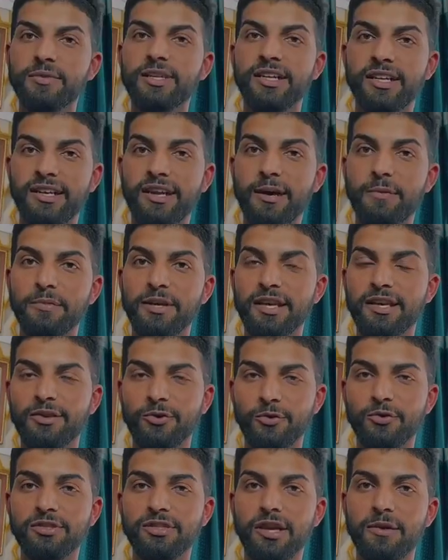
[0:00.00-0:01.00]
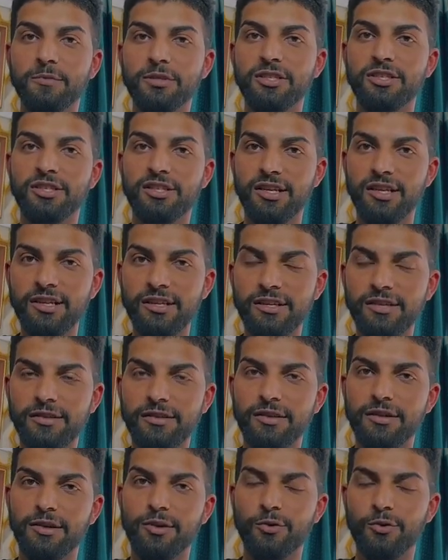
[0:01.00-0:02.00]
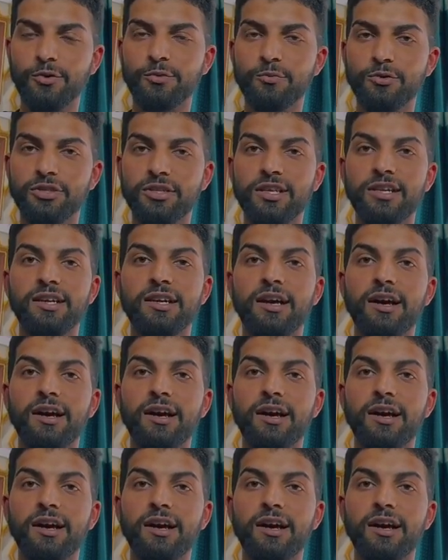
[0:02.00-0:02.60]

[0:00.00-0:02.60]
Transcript: मेरा नाम है यूनस अहमद शेख लोग मुझे